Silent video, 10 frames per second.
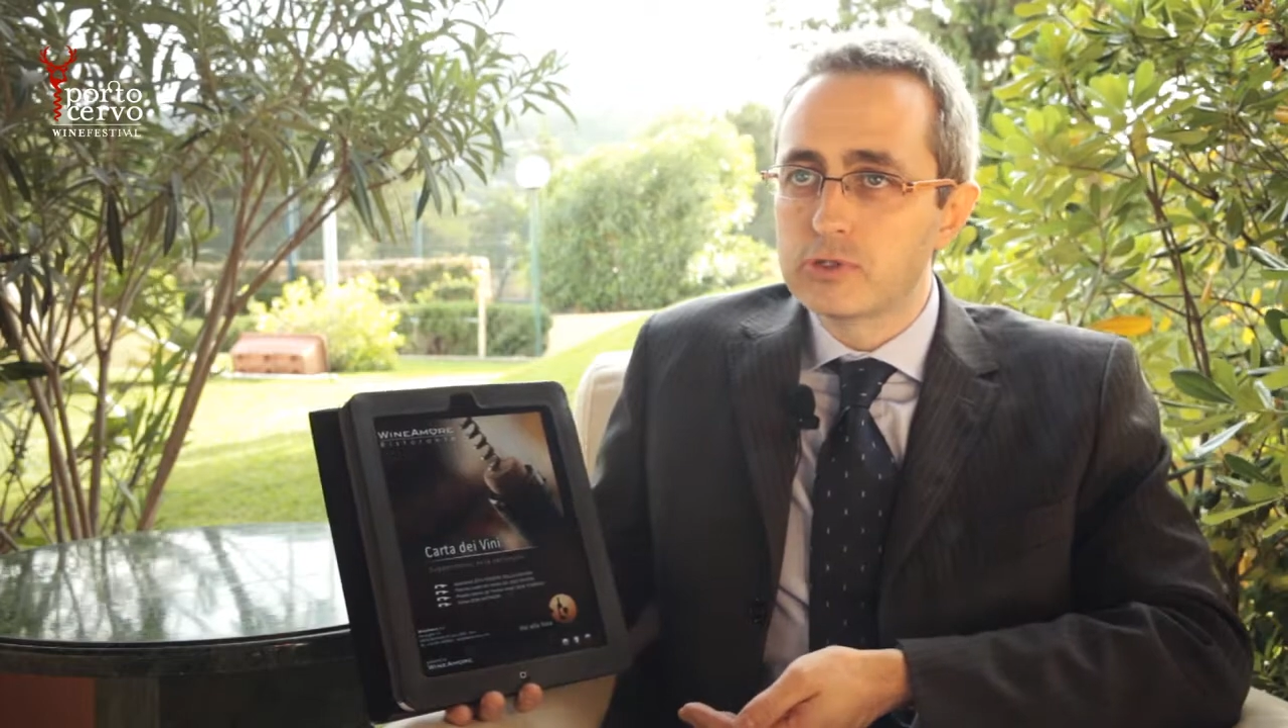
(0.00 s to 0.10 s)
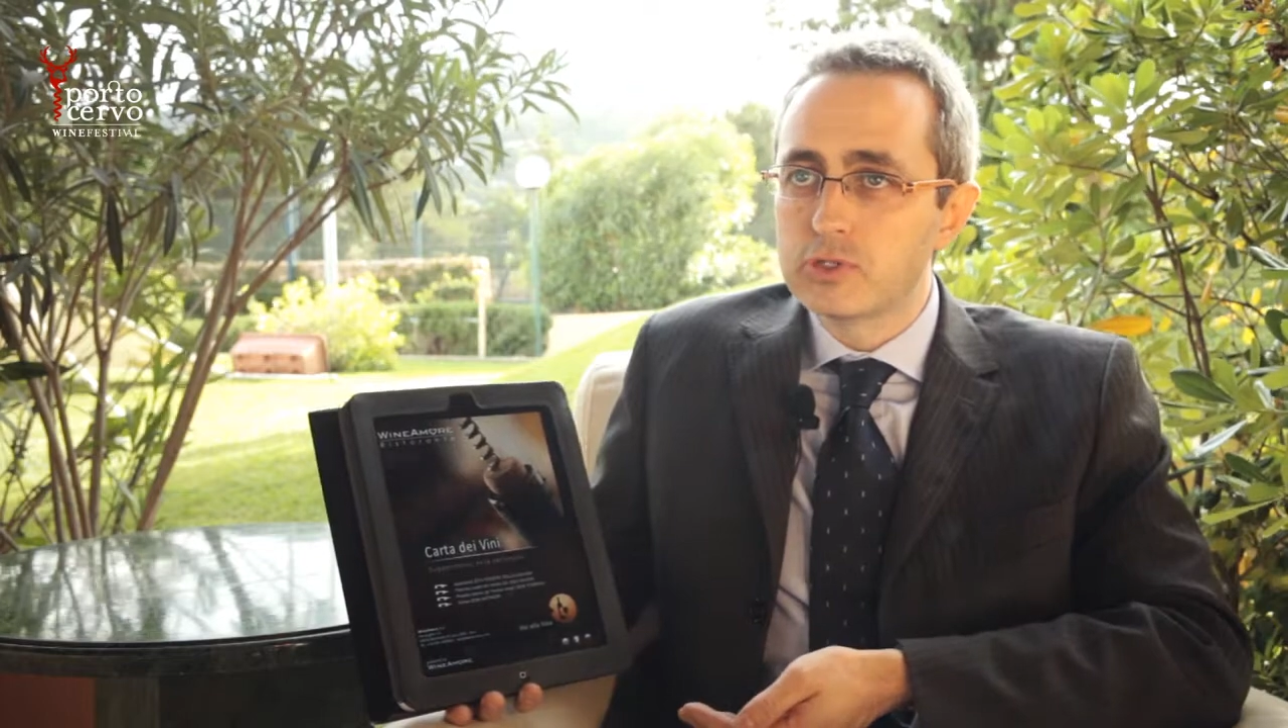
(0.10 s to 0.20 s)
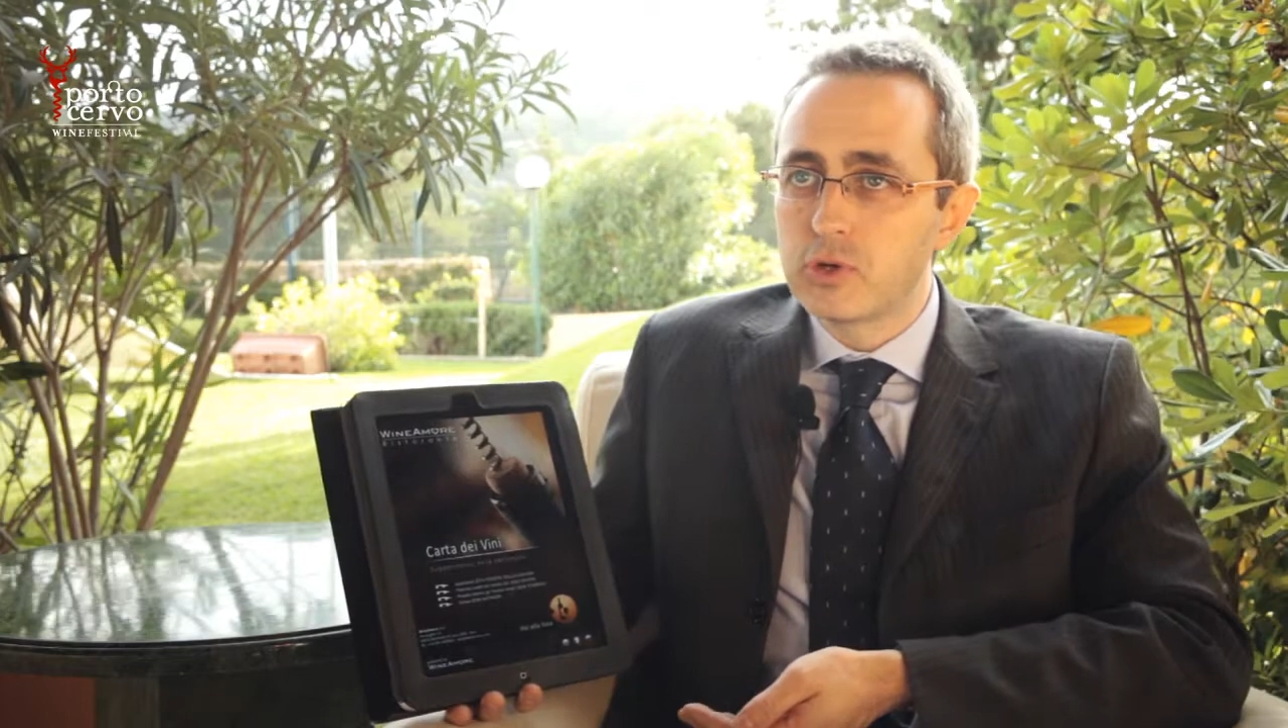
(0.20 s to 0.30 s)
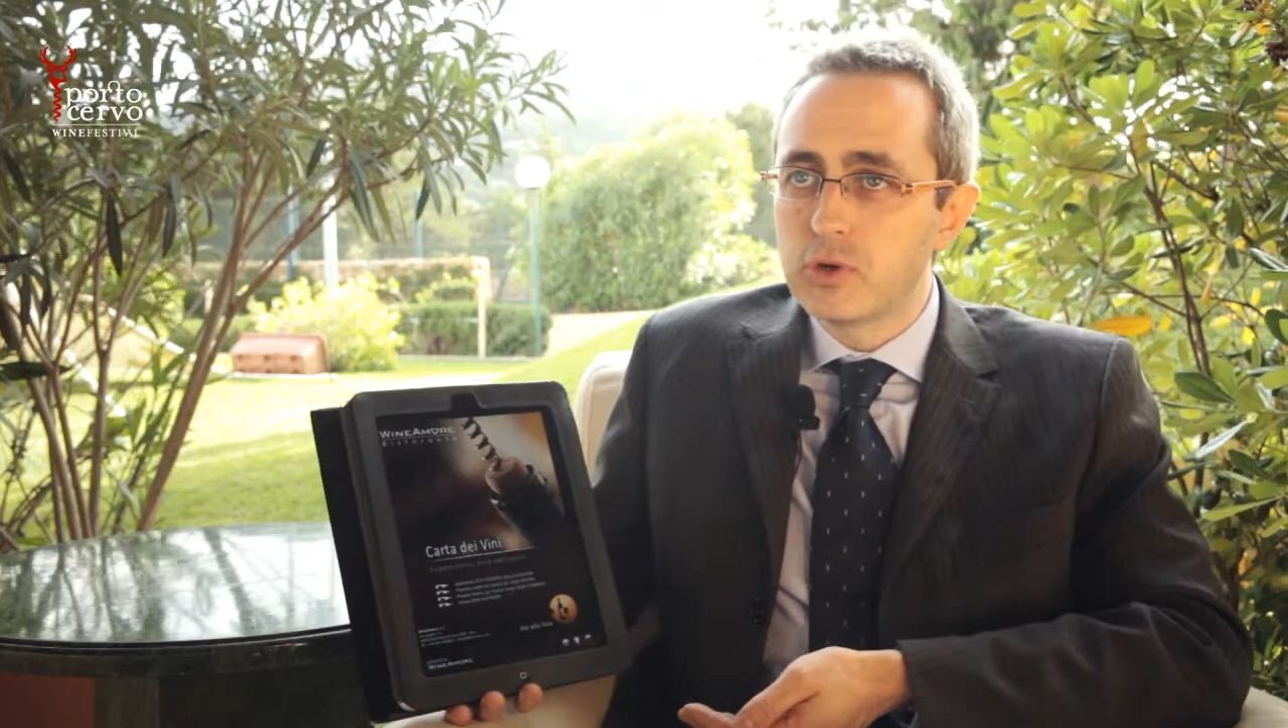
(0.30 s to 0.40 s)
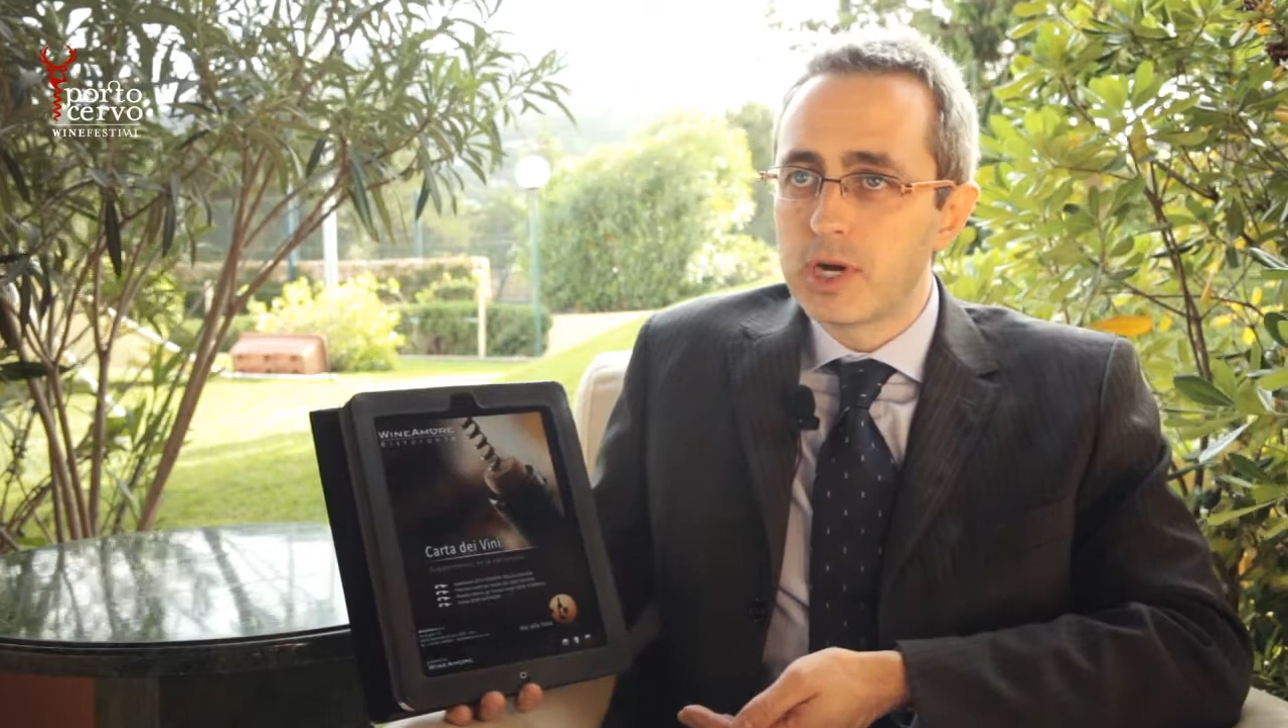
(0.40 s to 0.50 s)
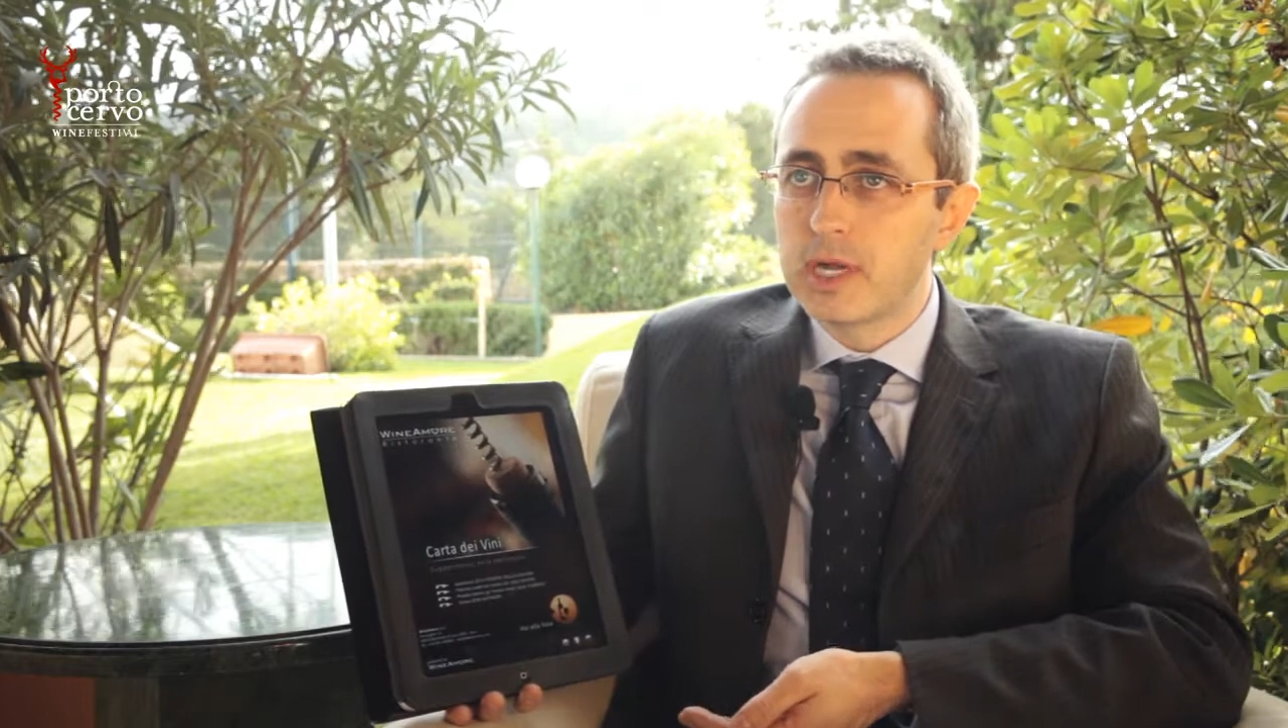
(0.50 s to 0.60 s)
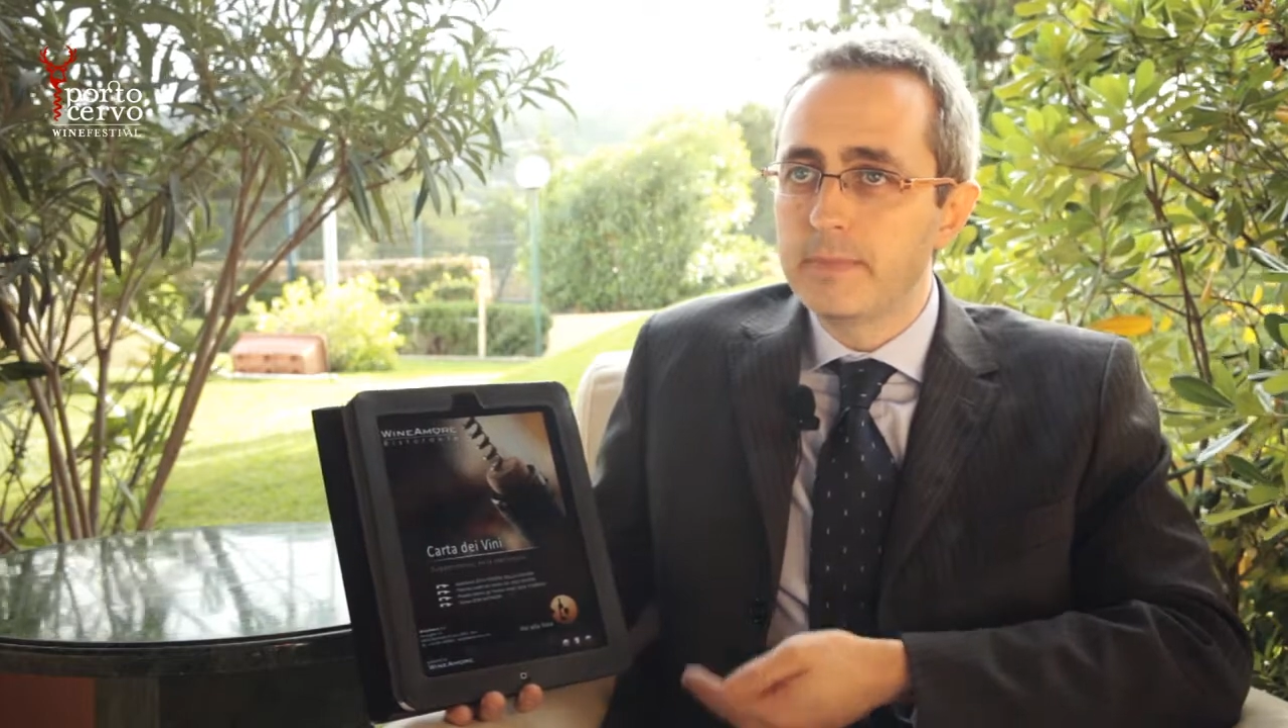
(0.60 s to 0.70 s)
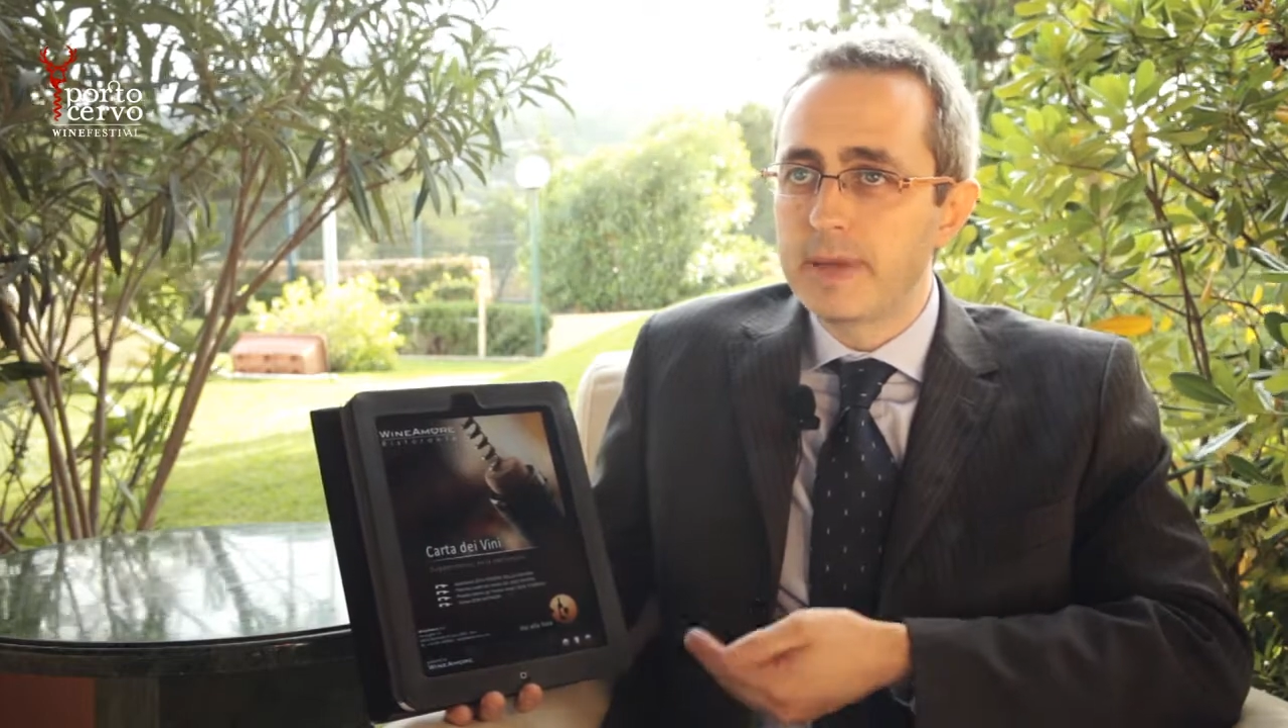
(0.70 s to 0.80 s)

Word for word: Store